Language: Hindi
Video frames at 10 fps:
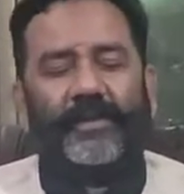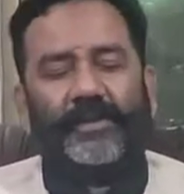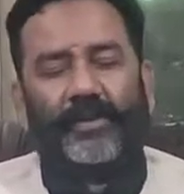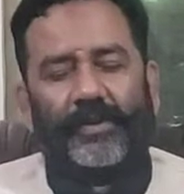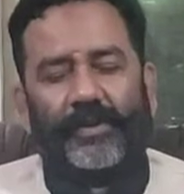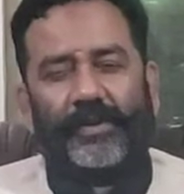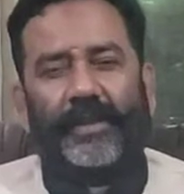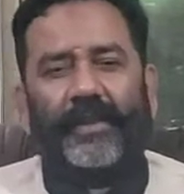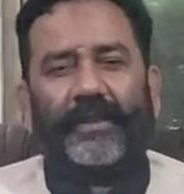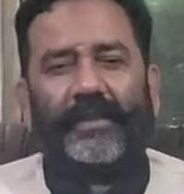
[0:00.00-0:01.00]
जोश
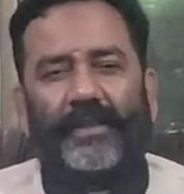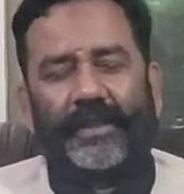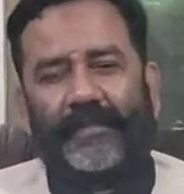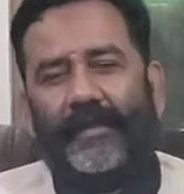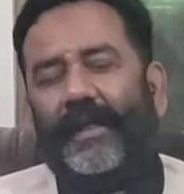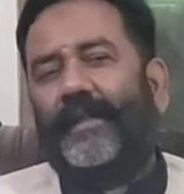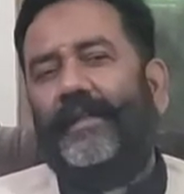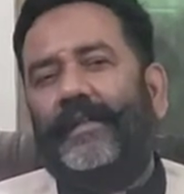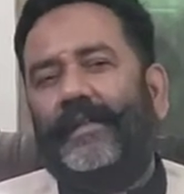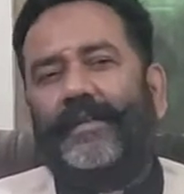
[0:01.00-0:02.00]
जज्बे
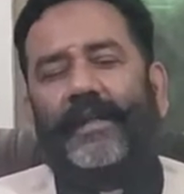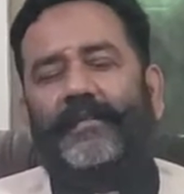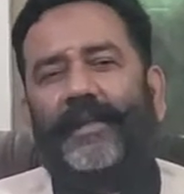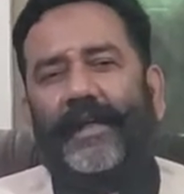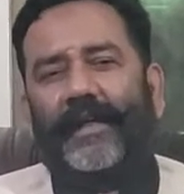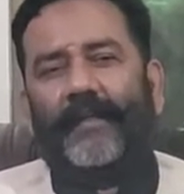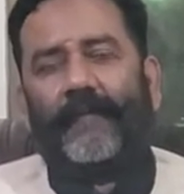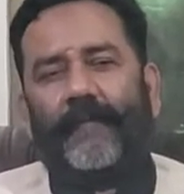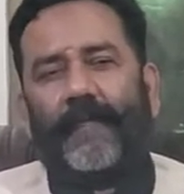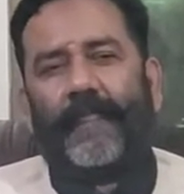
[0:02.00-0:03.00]
के साथ मनाएं
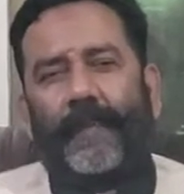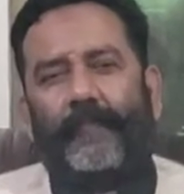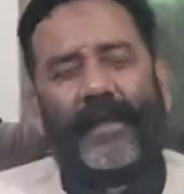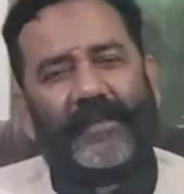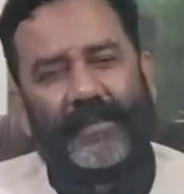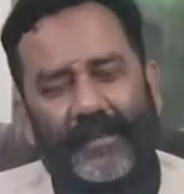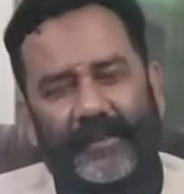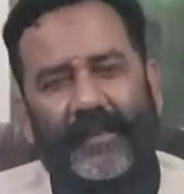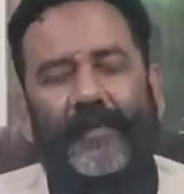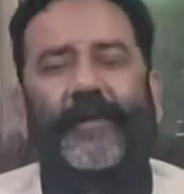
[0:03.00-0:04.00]
पाकिस्तान
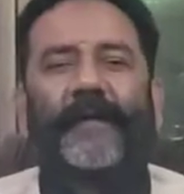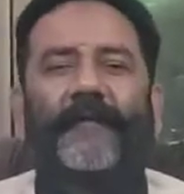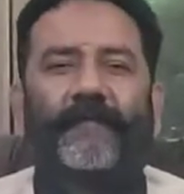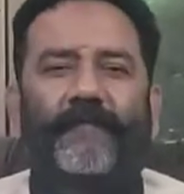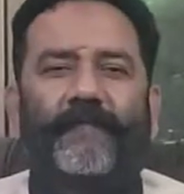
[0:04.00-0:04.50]
जिंदाबाद